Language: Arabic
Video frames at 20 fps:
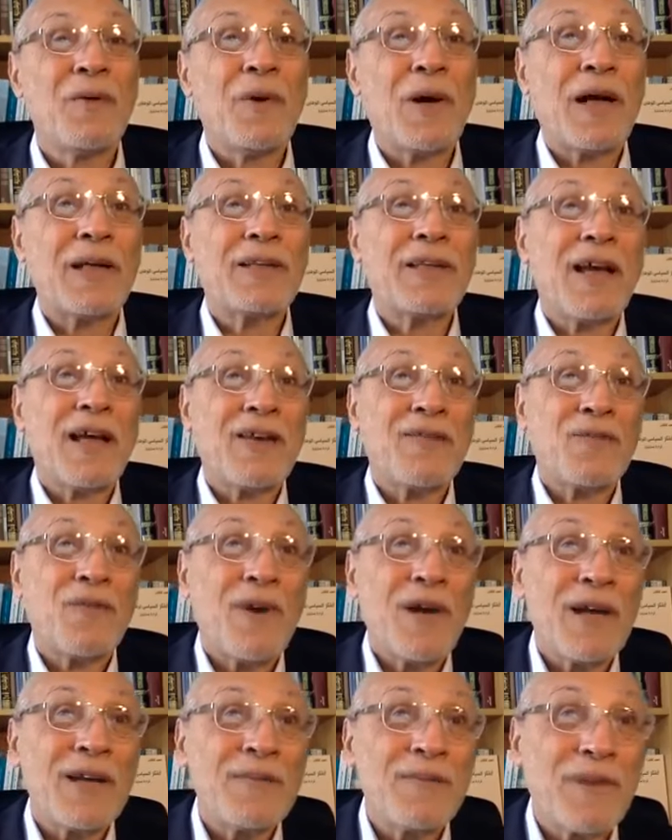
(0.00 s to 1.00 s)
وحتى أعرف
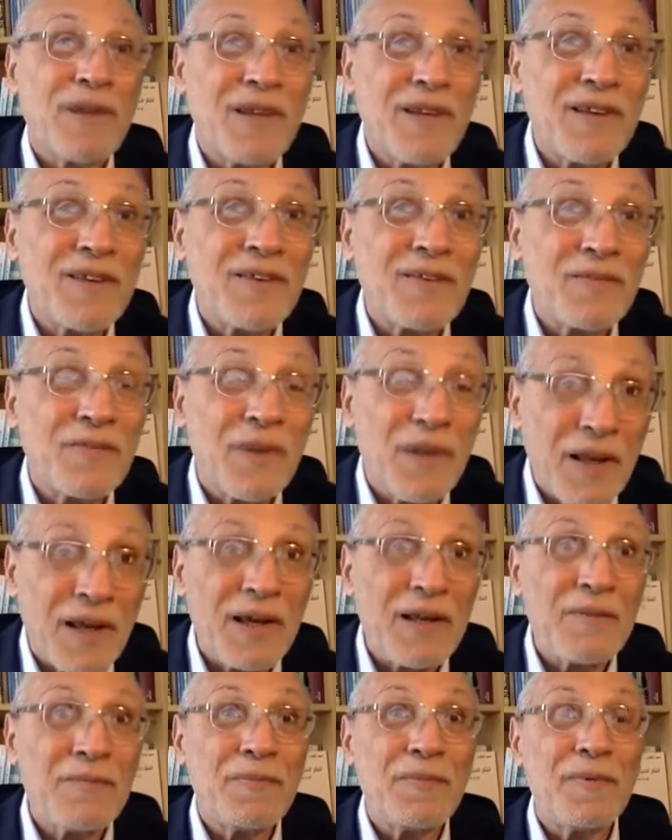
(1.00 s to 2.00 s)
واحد مريض
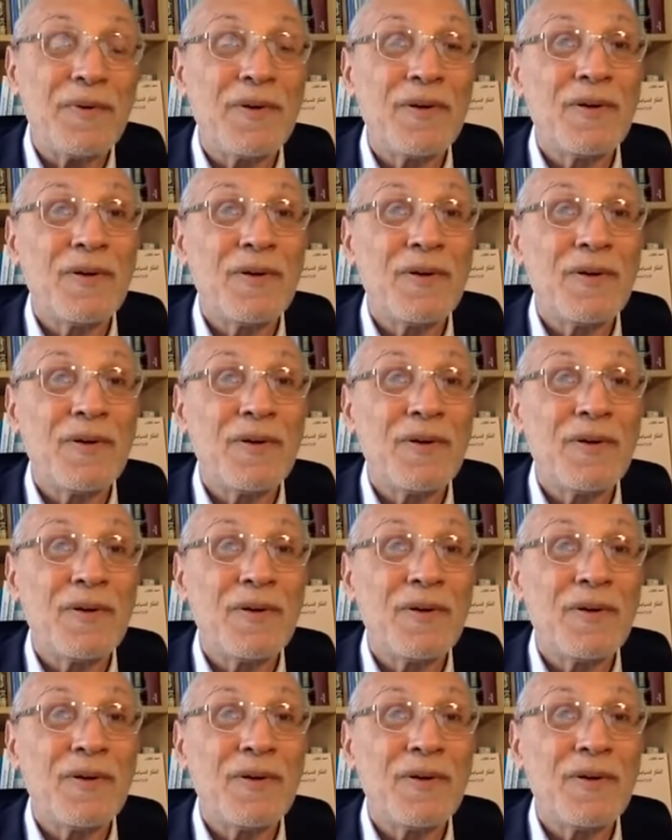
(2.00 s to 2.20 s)
بالقلب